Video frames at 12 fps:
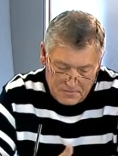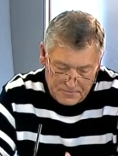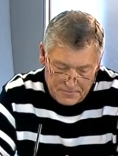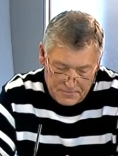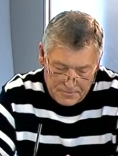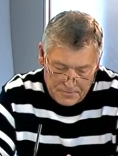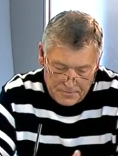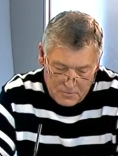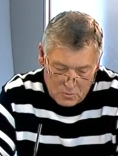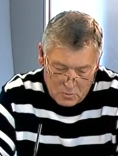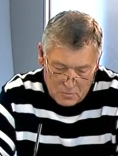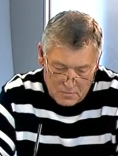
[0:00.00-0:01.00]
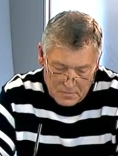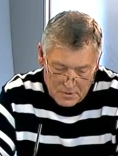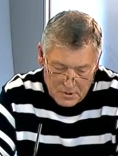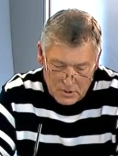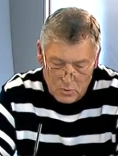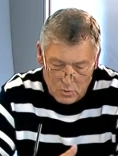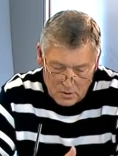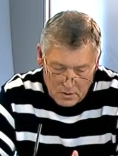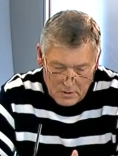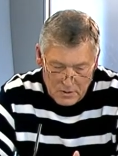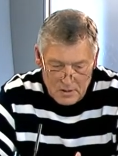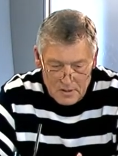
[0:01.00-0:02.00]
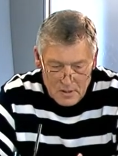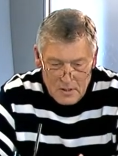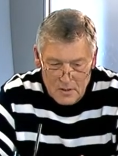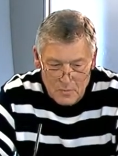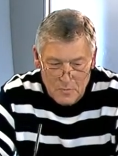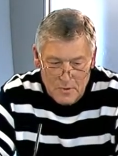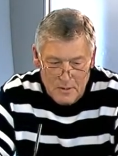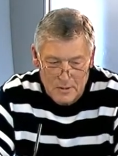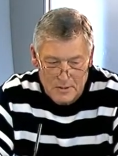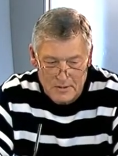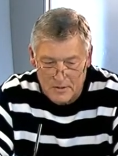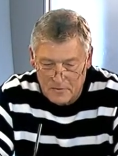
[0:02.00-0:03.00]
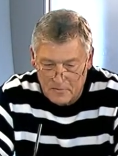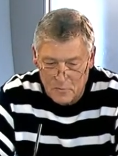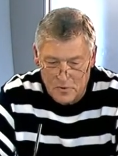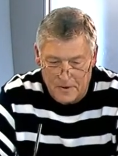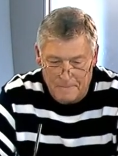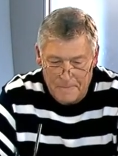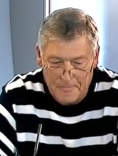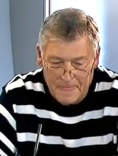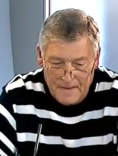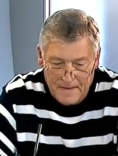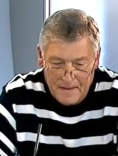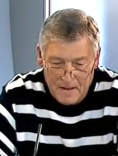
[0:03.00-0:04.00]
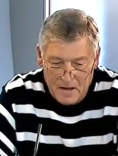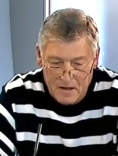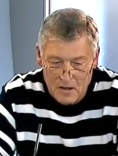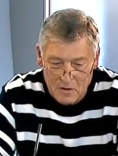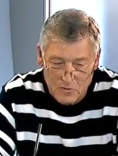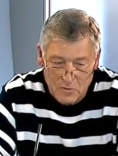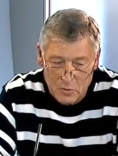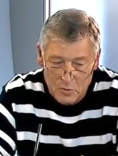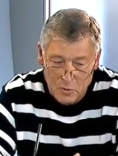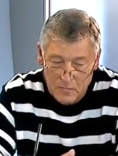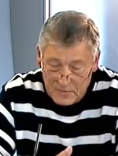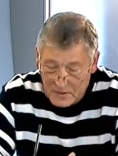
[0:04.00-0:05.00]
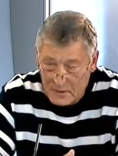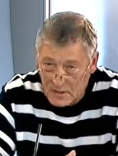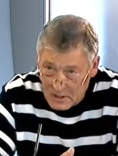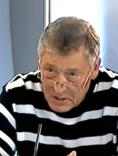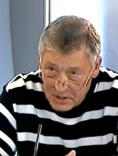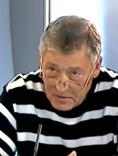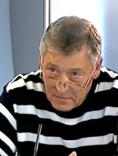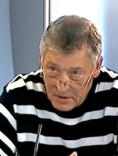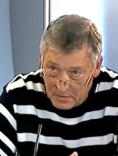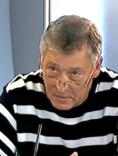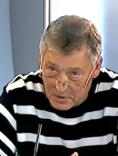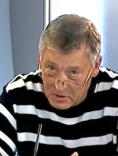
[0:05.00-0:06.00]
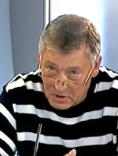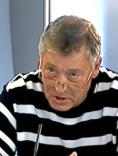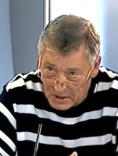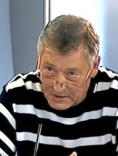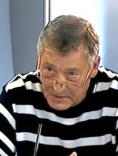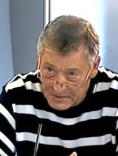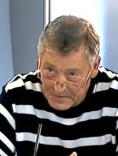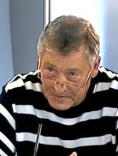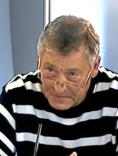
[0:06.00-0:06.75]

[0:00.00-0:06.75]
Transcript: в том, какой сантехник показан на фоне, а дело в том, что в настоящее время, сейчас –